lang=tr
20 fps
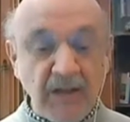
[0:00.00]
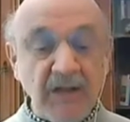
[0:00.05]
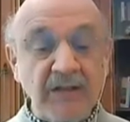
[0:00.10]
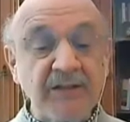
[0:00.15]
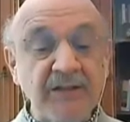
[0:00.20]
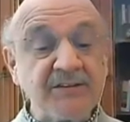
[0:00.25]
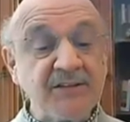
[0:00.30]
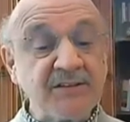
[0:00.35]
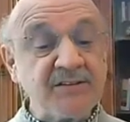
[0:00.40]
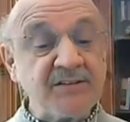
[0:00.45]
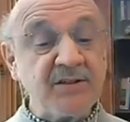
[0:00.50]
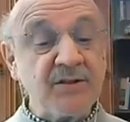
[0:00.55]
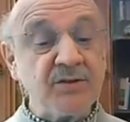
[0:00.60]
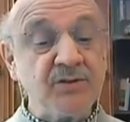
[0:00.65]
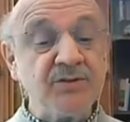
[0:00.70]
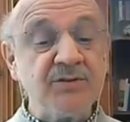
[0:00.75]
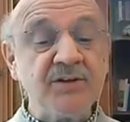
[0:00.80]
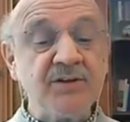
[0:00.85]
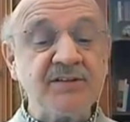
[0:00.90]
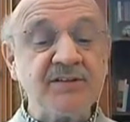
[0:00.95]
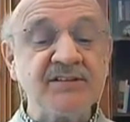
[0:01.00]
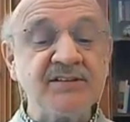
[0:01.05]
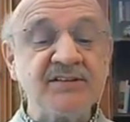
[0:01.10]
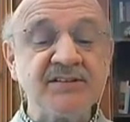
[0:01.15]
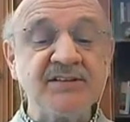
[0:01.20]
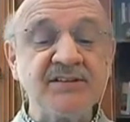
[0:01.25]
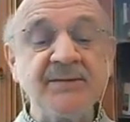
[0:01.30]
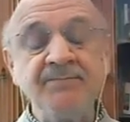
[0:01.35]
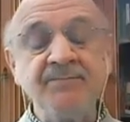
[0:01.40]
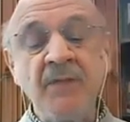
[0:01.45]
Galatasaray
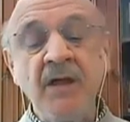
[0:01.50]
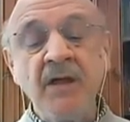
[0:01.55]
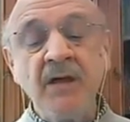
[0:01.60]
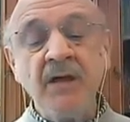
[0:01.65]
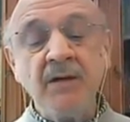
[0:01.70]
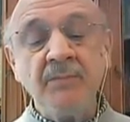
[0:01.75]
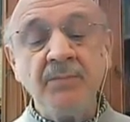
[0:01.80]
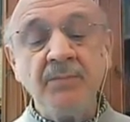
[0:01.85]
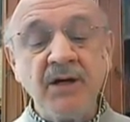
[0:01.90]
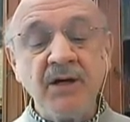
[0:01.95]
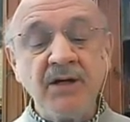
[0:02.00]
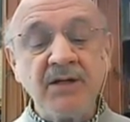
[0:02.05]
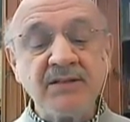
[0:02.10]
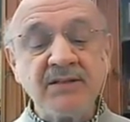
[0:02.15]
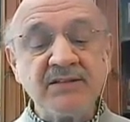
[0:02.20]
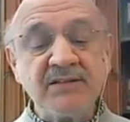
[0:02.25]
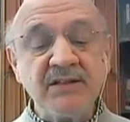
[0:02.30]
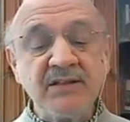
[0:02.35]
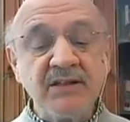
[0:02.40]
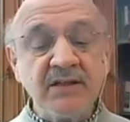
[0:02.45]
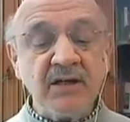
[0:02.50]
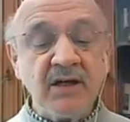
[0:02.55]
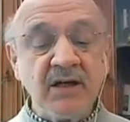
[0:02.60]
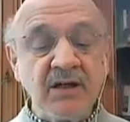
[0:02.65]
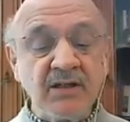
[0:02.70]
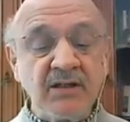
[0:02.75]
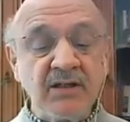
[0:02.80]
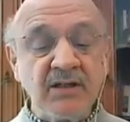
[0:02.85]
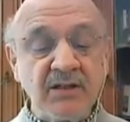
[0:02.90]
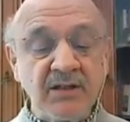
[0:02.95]
Üniversitesi Paris'le
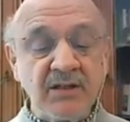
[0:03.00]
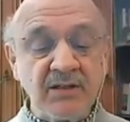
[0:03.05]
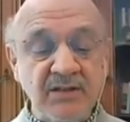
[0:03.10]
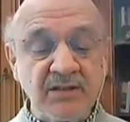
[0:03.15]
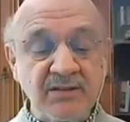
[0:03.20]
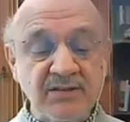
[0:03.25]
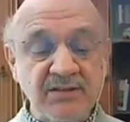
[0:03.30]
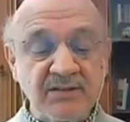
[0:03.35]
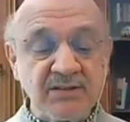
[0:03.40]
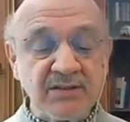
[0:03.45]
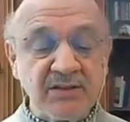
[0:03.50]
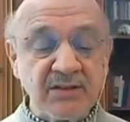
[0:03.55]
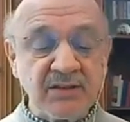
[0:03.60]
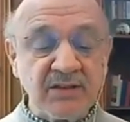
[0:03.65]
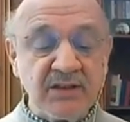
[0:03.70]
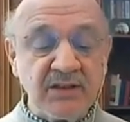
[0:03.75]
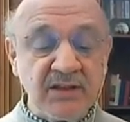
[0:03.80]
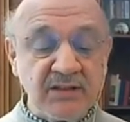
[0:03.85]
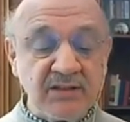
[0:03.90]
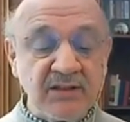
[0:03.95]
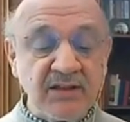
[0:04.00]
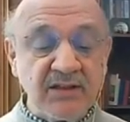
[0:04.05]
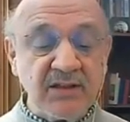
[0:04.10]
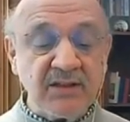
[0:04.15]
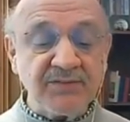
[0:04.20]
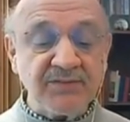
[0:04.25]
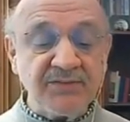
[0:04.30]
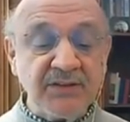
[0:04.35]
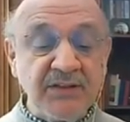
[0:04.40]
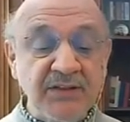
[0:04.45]
Ankara arasındaki
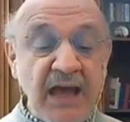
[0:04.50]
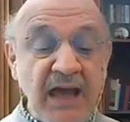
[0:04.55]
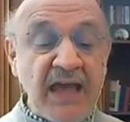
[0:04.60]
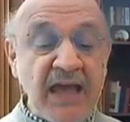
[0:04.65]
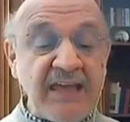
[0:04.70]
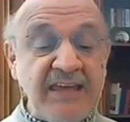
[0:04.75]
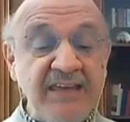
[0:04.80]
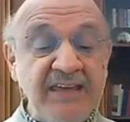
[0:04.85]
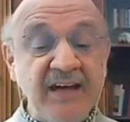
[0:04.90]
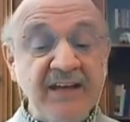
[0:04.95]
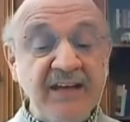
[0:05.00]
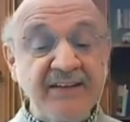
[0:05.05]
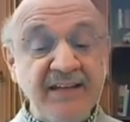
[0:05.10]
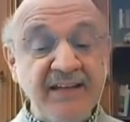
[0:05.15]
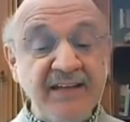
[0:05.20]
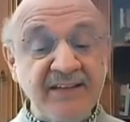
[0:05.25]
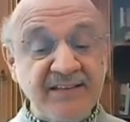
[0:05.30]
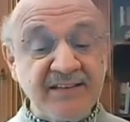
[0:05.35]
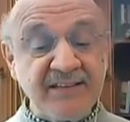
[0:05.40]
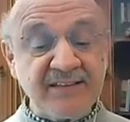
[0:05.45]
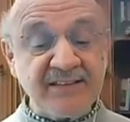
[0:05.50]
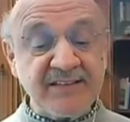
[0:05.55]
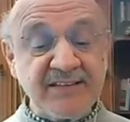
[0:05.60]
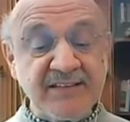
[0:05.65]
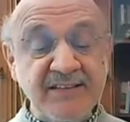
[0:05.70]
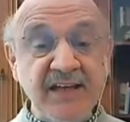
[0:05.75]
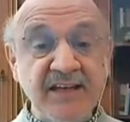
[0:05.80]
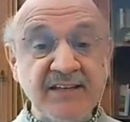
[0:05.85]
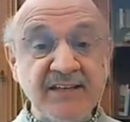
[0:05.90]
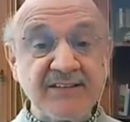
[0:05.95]
ihtilafın yan
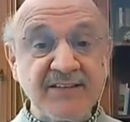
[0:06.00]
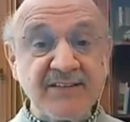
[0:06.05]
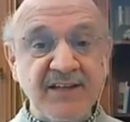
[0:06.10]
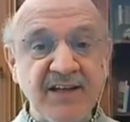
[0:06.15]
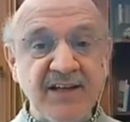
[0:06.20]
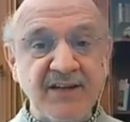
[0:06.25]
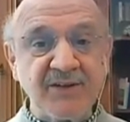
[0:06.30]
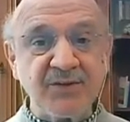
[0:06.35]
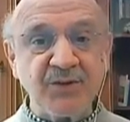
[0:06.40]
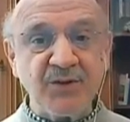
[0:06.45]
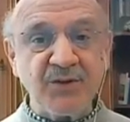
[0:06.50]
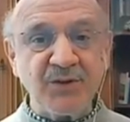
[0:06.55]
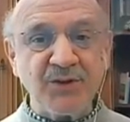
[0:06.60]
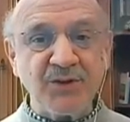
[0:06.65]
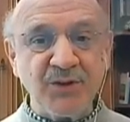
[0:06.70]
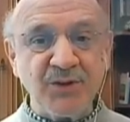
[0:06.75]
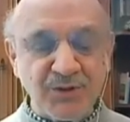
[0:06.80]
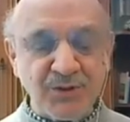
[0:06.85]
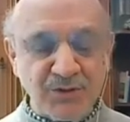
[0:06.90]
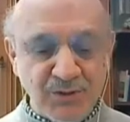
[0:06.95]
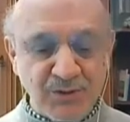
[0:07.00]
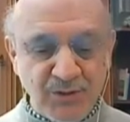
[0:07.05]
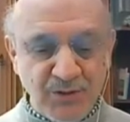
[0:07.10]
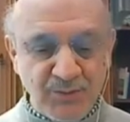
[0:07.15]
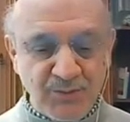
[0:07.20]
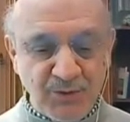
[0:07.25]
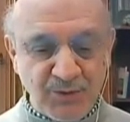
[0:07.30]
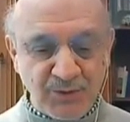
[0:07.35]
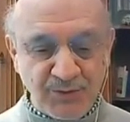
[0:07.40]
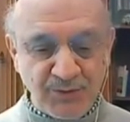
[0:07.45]
etkisinden zarar görüyor Le
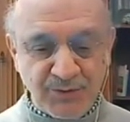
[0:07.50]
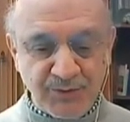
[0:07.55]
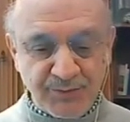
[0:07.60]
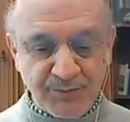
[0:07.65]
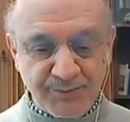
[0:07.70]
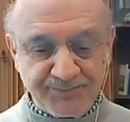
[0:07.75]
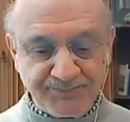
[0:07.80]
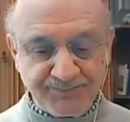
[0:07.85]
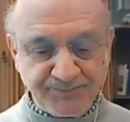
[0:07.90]
Monde.